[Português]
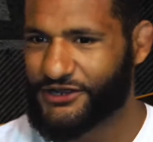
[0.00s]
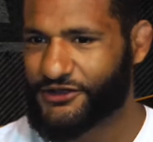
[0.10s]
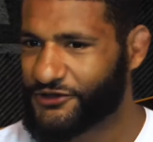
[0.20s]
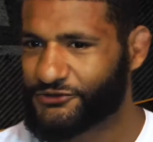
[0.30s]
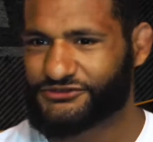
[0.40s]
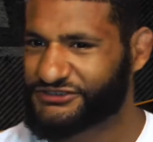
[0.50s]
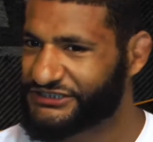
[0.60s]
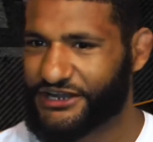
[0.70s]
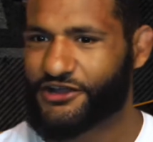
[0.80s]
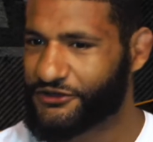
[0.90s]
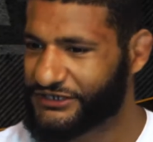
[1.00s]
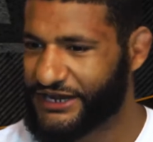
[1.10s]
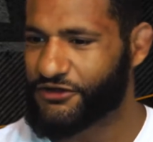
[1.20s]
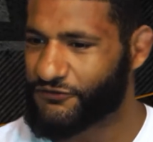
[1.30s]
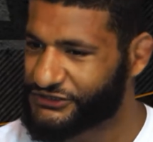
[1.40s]
eu chego, eu
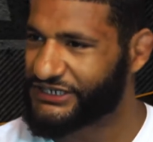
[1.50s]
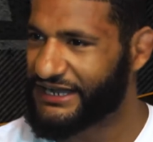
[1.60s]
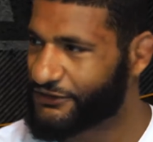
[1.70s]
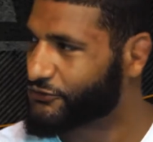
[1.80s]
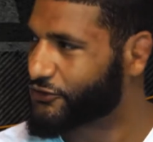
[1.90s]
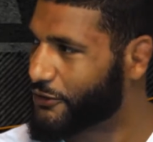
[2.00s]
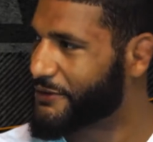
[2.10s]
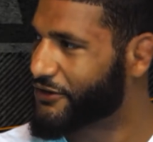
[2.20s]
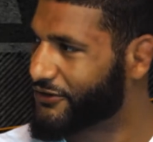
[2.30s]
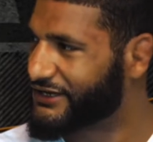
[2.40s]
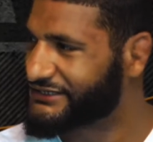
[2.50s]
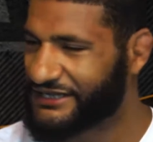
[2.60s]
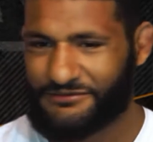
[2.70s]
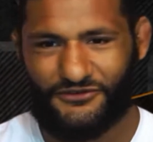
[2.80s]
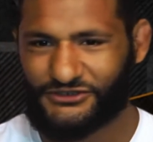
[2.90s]
creio que eu vou chegar no top agora,
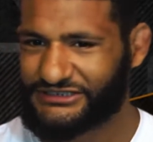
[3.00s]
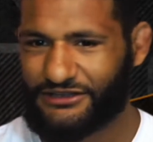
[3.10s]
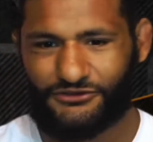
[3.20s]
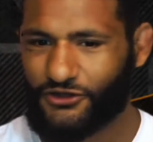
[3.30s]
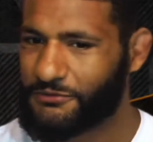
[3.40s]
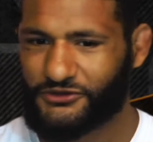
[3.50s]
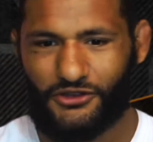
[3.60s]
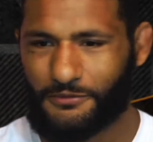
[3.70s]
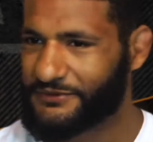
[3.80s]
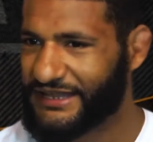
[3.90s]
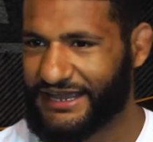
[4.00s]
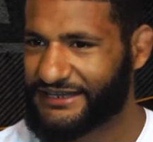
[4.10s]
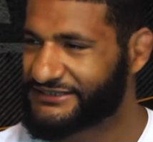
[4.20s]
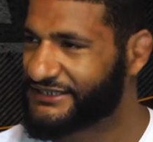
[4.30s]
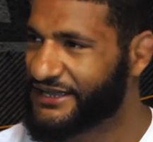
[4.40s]
sabe? Vou estar no top
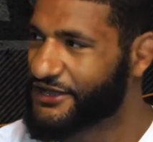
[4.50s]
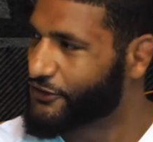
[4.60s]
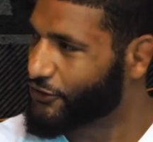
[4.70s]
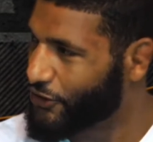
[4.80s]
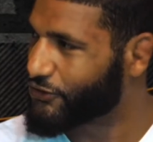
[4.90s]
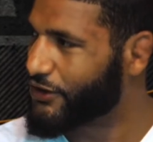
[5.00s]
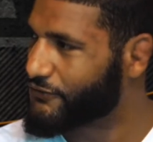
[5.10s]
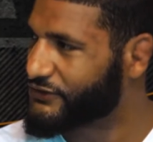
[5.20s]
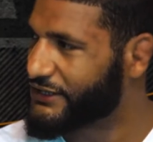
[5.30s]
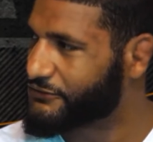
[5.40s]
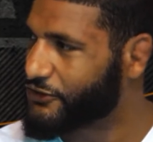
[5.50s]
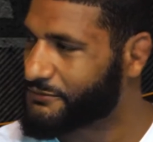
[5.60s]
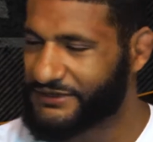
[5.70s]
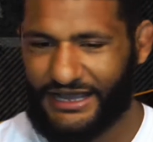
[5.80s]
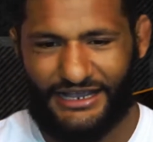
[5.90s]
10, logo, logo vou estar no
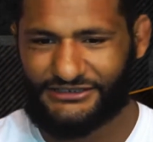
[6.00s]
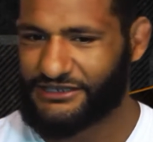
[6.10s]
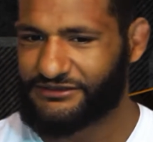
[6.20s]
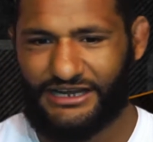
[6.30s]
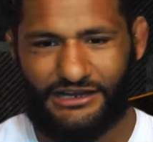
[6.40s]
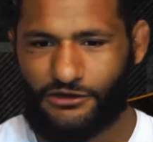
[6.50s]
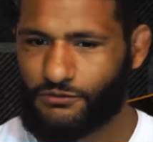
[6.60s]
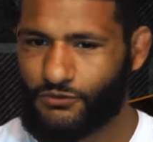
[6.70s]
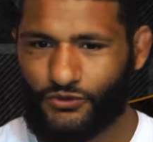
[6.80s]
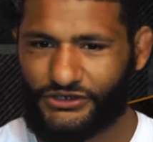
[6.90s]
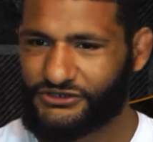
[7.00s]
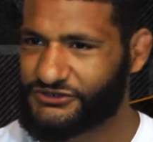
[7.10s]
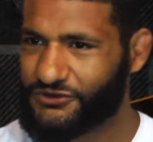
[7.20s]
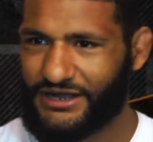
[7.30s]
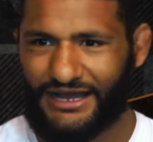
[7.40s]
top 10, estamos treinando muito,
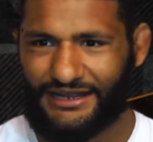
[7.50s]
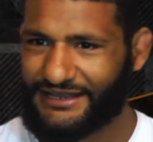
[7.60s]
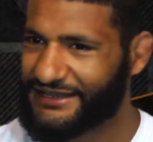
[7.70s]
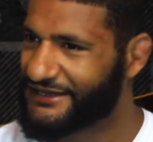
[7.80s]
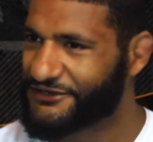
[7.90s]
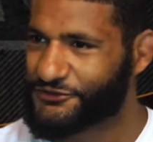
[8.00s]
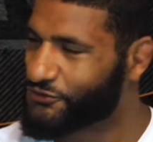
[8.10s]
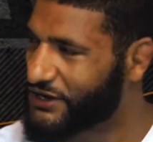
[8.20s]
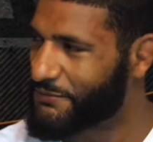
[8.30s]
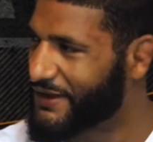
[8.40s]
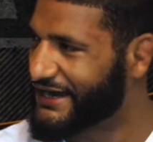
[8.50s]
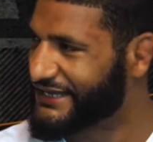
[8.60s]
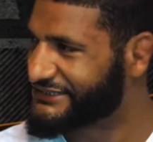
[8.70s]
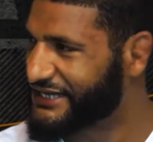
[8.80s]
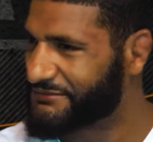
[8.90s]
sou um cara que nunca
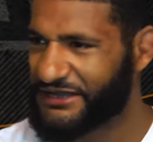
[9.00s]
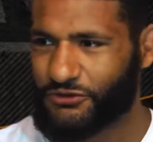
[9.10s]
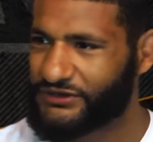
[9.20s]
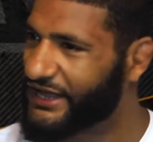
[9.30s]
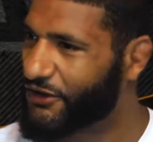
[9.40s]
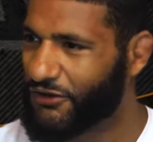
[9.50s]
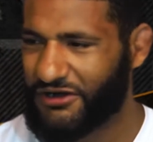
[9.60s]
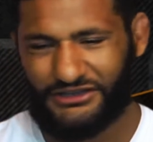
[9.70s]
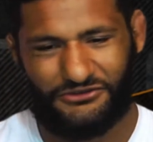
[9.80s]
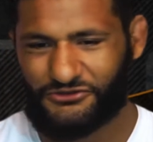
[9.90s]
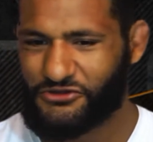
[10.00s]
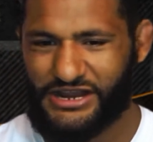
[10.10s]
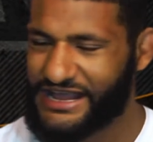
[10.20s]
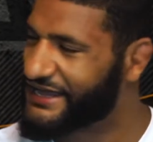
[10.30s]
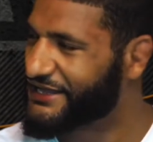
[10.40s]
parei, sabe? Até com derrota, não tô
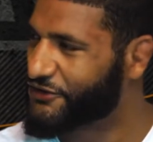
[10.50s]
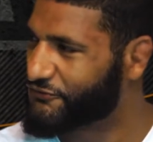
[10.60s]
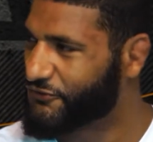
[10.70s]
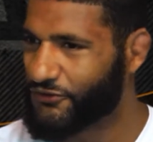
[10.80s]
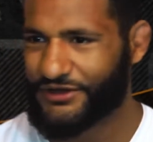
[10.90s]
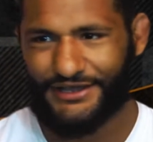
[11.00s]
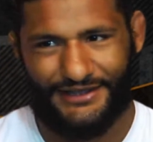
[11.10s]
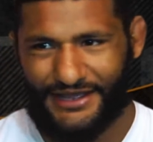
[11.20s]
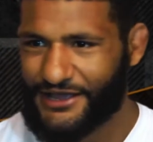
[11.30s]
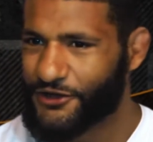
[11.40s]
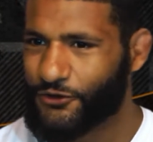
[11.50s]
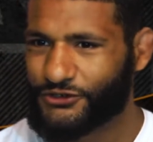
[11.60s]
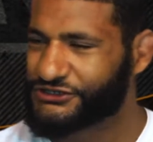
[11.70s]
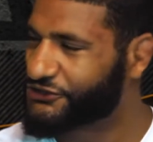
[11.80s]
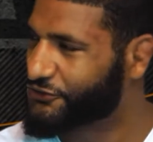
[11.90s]
nem aí, eu vou e
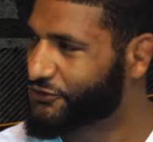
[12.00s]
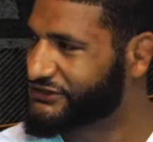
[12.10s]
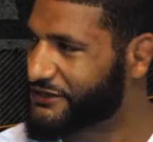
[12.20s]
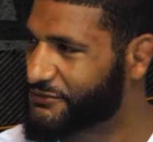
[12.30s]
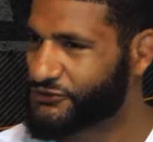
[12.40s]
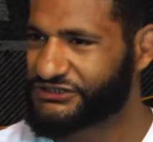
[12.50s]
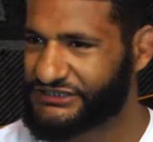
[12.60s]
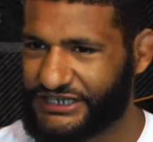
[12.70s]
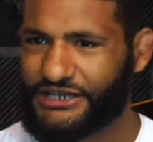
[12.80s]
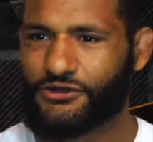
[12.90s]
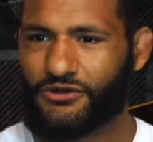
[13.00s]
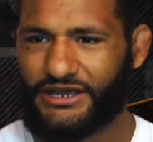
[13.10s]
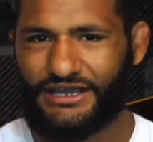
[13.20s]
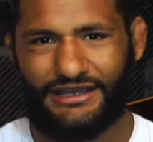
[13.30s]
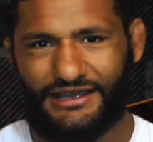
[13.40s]
continuo, sabe? Eu sigo
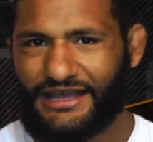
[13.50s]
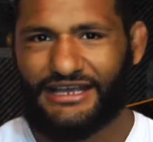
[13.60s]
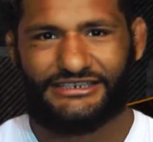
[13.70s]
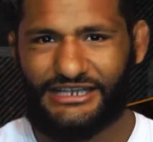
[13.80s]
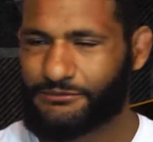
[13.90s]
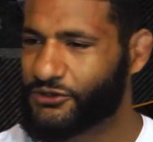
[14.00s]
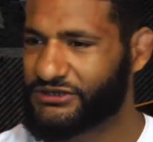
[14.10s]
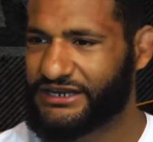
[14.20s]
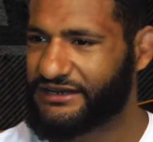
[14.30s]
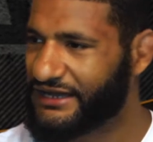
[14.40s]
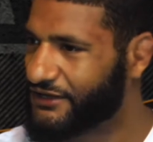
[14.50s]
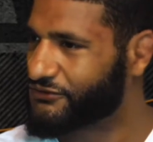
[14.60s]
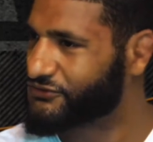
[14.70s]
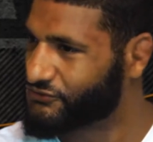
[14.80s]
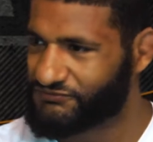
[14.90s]
e sempre estou
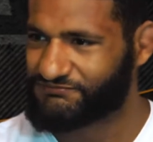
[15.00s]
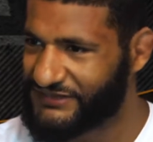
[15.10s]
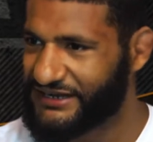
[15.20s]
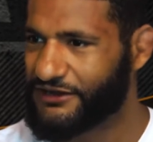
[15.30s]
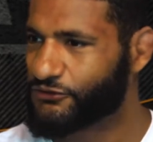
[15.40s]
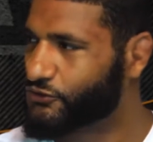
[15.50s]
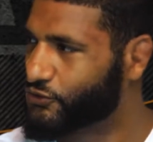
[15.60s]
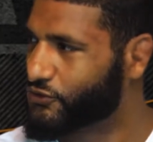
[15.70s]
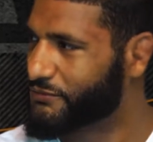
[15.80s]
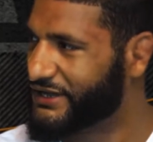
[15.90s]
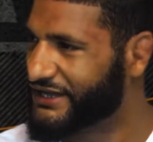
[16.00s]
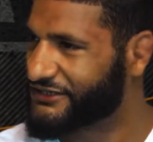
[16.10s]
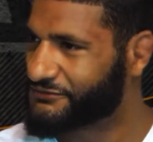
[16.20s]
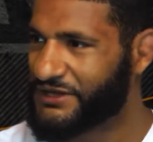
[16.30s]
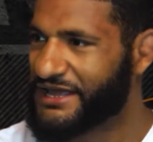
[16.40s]
treinando, treinando duro
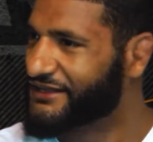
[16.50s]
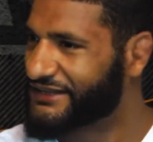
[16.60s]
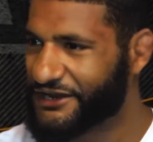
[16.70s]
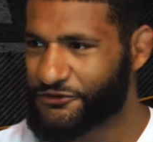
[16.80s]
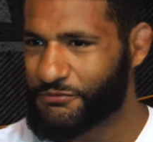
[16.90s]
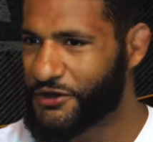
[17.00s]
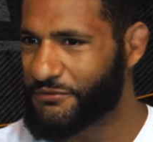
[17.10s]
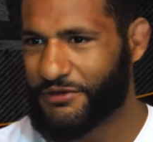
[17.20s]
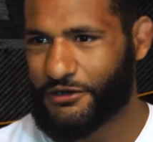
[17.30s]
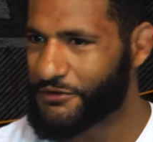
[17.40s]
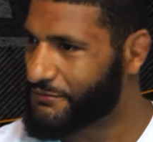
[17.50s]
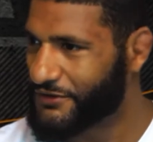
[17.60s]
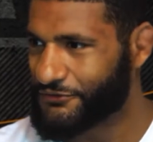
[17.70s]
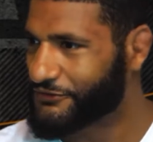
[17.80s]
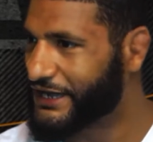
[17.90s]
mesmo. Treino com meu irmão, meu
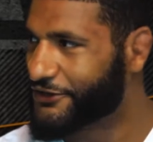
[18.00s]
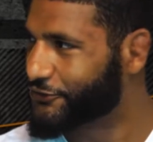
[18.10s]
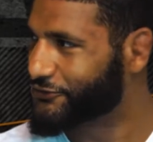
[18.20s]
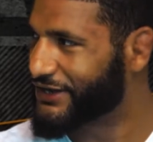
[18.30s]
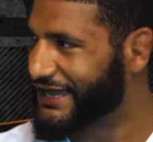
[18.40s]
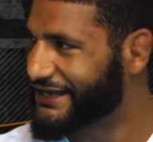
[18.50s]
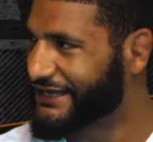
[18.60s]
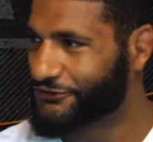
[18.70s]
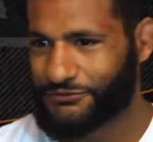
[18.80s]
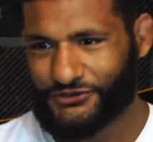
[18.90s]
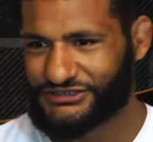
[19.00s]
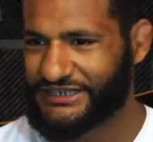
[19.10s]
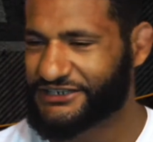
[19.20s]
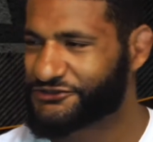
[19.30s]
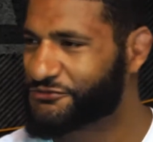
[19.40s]
irmão ganhou do cara que é número
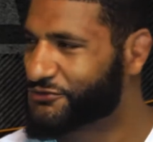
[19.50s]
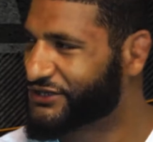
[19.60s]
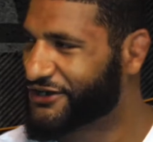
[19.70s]
7 no mundo